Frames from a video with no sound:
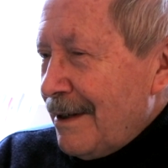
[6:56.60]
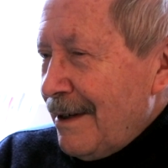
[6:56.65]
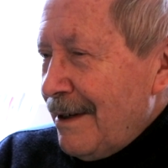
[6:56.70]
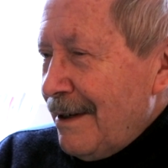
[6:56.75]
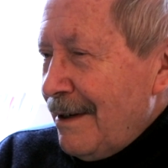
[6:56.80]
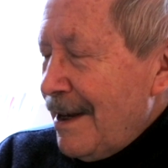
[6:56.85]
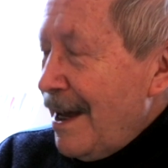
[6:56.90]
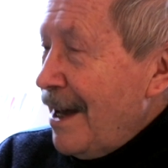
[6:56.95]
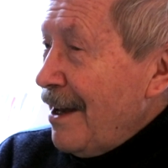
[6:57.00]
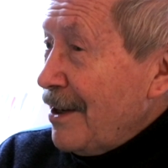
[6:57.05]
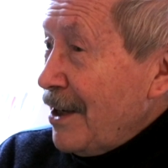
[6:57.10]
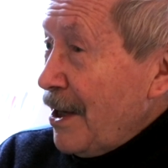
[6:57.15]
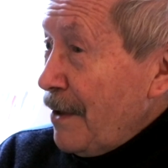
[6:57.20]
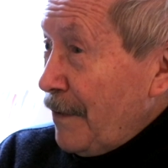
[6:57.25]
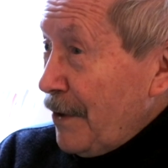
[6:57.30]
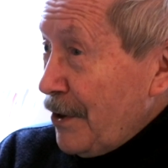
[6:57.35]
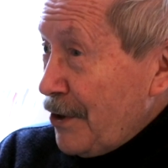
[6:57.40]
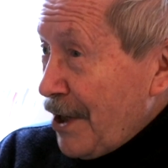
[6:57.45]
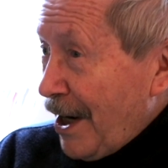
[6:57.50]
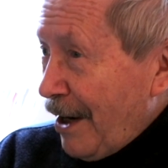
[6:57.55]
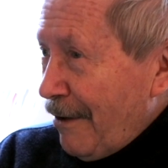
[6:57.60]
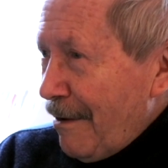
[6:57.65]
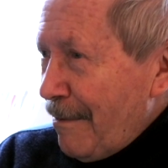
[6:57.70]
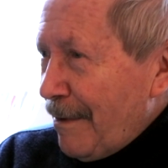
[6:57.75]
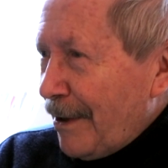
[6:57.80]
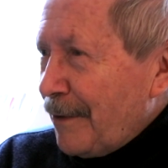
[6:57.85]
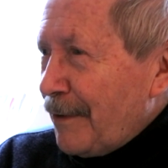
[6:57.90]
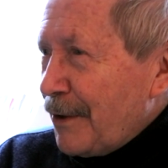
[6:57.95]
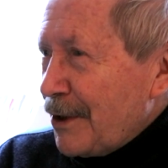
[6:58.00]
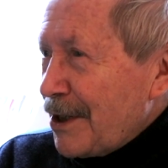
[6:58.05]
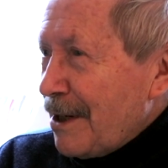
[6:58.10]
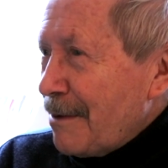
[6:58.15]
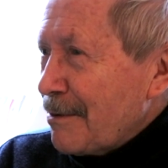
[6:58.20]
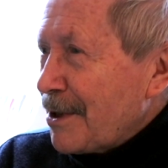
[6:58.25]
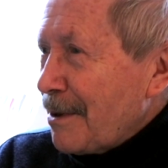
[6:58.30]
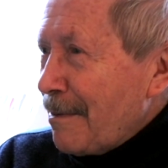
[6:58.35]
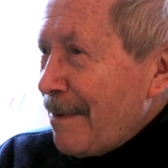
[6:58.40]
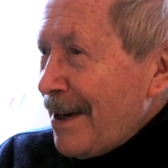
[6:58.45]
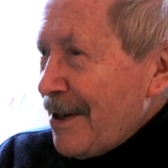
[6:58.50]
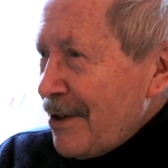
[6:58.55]
Nie, nie wiedziałem, ale wiedziałem,
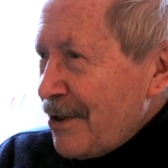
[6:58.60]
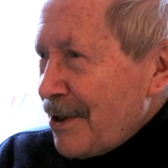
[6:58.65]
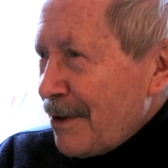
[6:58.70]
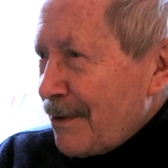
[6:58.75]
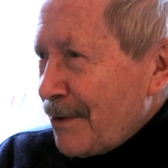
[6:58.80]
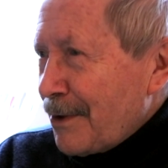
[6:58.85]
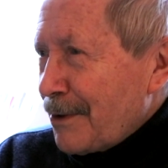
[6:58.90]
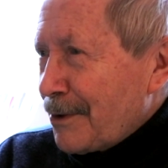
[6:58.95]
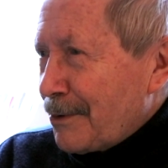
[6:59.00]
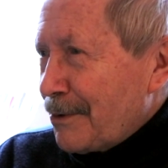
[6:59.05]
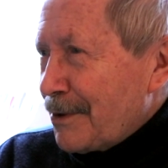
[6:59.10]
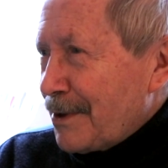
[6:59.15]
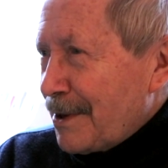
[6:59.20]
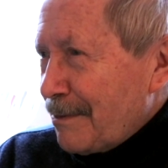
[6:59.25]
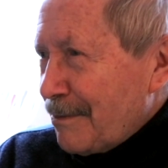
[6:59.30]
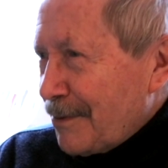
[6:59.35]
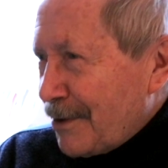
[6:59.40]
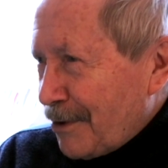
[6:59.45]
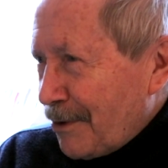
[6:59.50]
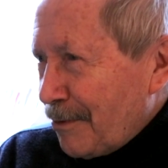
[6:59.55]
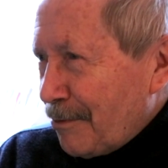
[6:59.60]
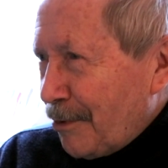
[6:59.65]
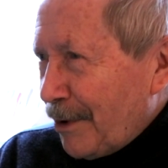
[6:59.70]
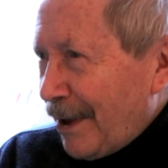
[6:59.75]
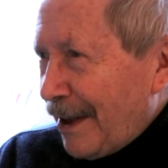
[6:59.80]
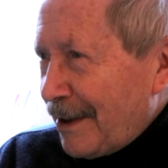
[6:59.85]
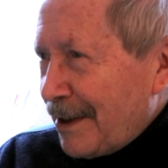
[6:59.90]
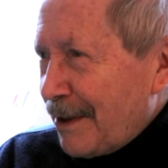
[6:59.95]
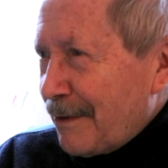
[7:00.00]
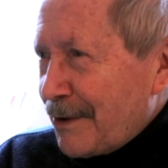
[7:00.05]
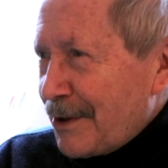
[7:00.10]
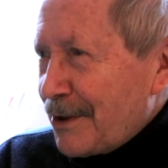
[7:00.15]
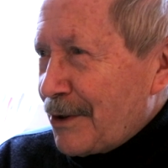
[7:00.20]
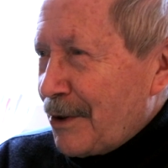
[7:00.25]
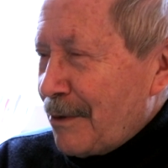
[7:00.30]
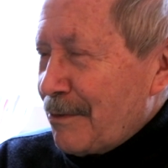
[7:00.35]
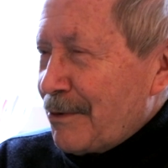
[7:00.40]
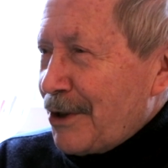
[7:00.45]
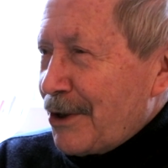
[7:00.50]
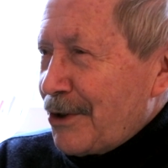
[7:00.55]
że będzie. W związku z tym skrupulatnie
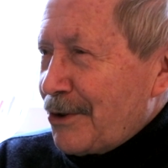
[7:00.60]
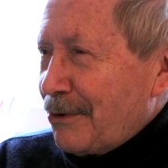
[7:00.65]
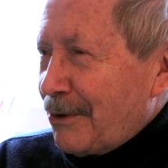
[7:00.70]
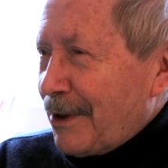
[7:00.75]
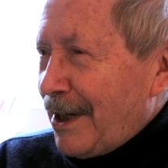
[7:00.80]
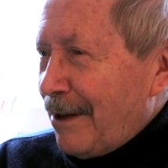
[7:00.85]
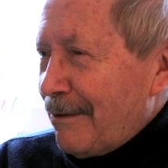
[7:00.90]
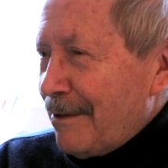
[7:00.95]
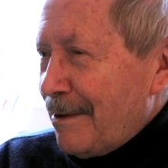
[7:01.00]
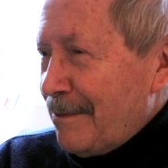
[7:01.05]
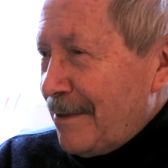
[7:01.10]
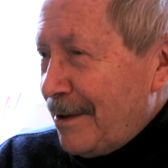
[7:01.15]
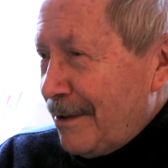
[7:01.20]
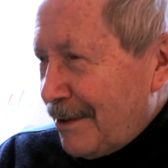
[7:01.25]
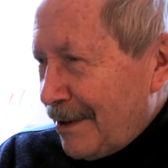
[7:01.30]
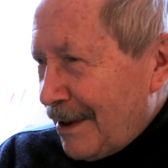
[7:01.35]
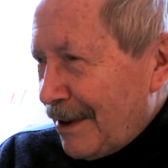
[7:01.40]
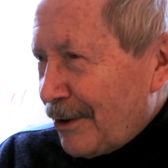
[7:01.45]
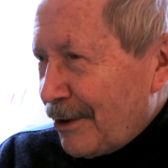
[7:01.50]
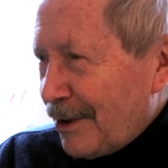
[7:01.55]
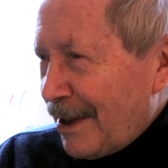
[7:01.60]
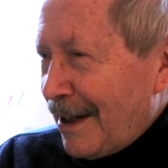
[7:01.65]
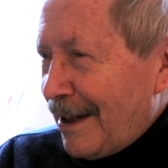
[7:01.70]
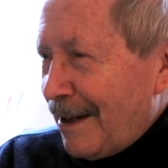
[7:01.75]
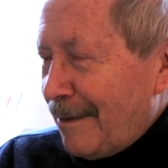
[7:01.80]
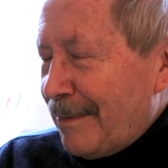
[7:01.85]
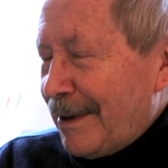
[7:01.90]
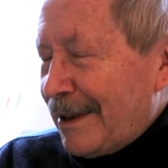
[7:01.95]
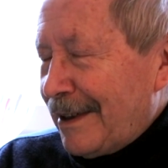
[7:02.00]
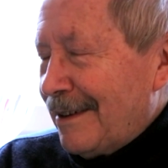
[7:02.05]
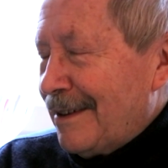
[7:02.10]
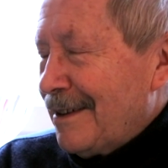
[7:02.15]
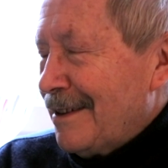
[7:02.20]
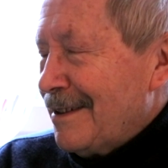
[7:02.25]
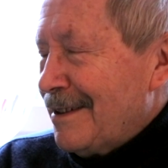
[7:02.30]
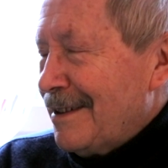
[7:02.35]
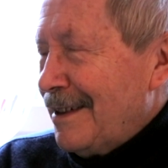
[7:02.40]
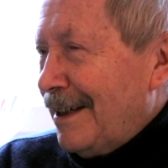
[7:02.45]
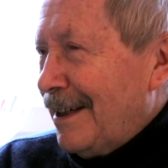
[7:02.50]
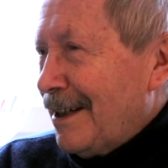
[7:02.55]
wszystko przeszukałem i ten aparat
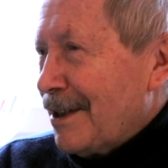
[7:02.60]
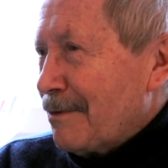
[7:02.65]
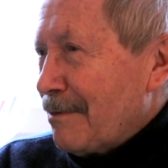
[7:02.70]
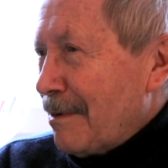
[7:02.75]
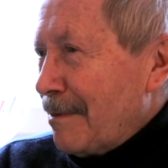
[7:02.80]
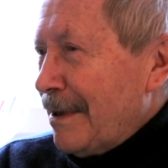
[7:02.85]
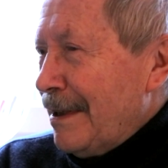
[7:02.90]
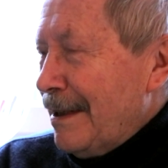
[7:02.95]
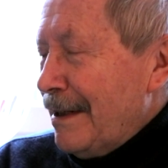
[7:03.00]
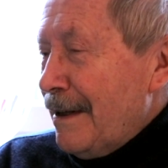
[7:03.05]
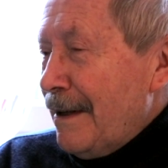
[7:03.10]
znalazłem.